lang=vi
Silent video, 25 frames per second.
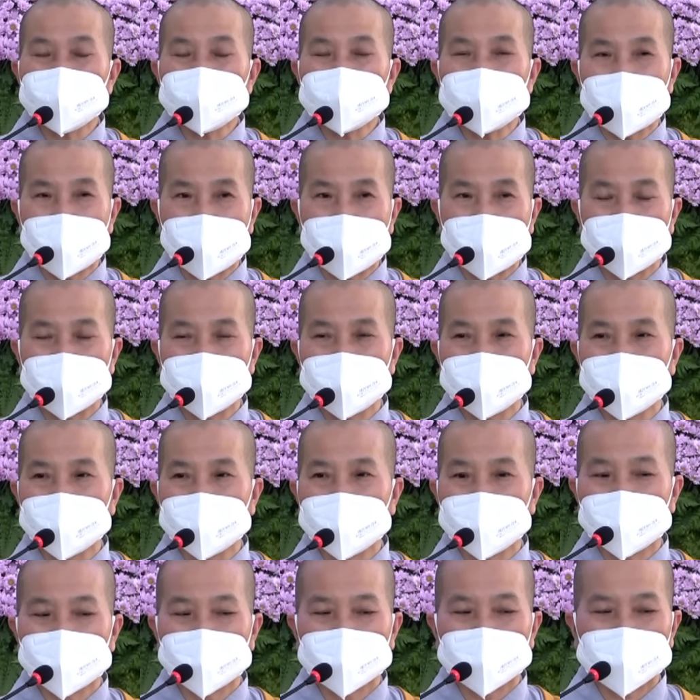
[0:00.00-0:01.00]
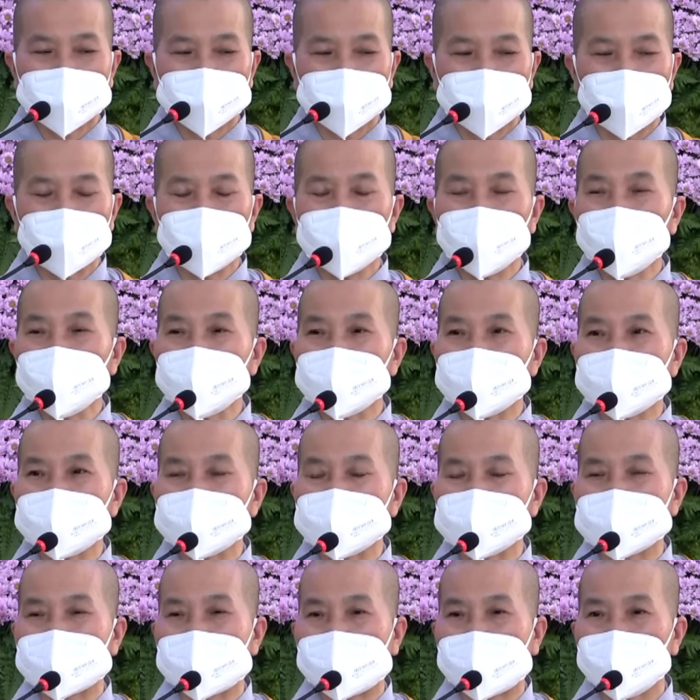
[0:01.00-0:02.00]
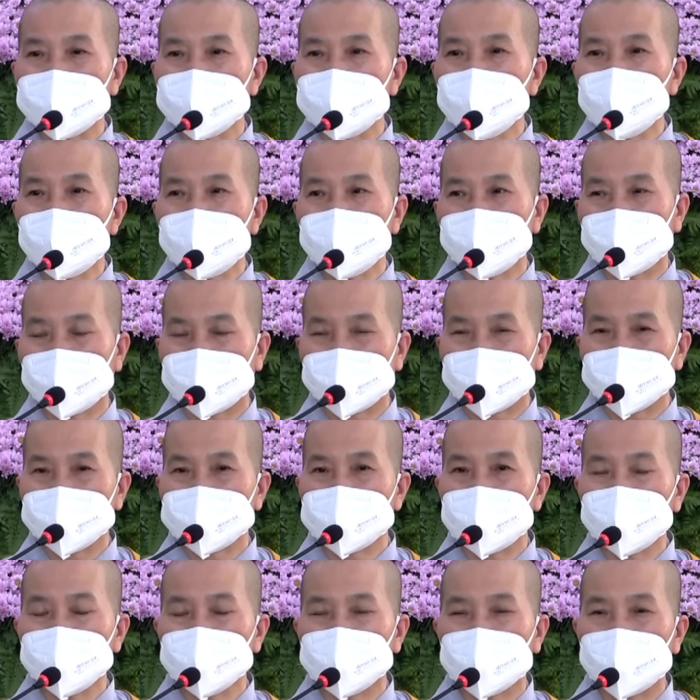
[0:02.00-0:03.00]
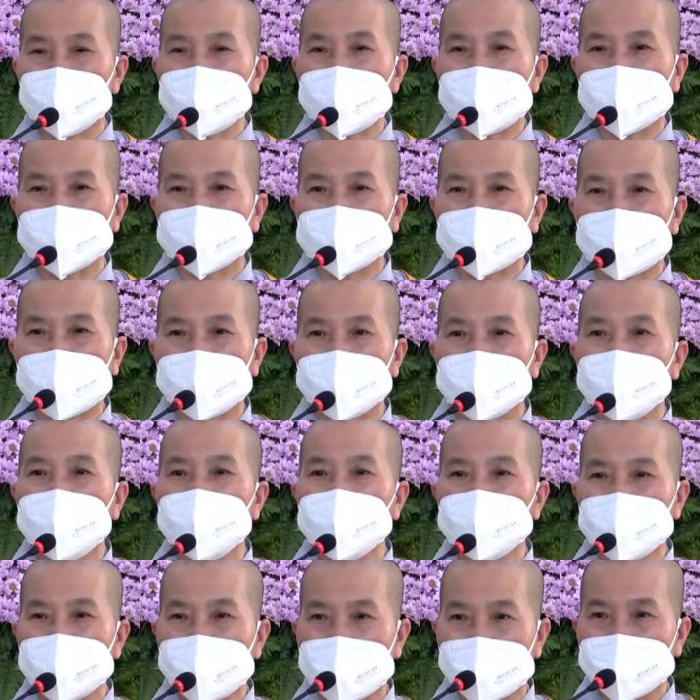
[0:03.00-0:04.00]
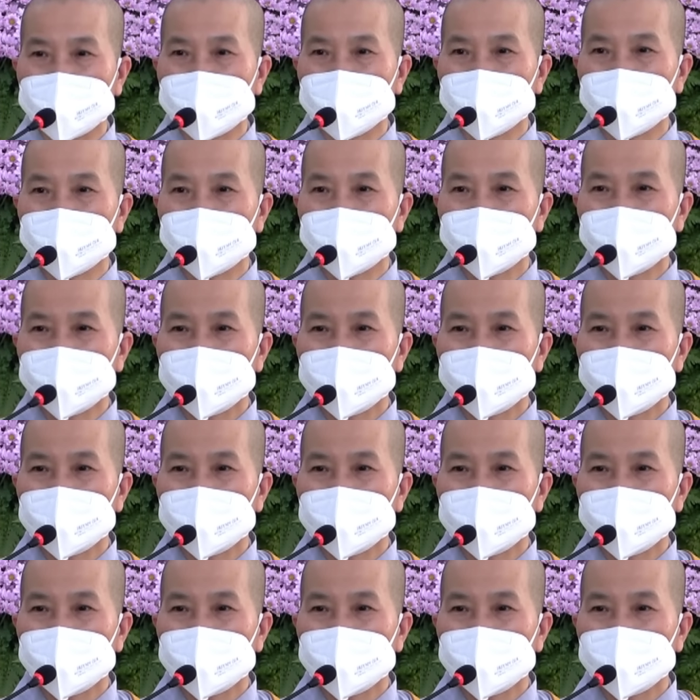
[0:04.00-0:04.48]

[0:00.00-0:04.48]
thứ hai con muốn chia sẻ với quý vị trong chủ đề ngày hôm nay: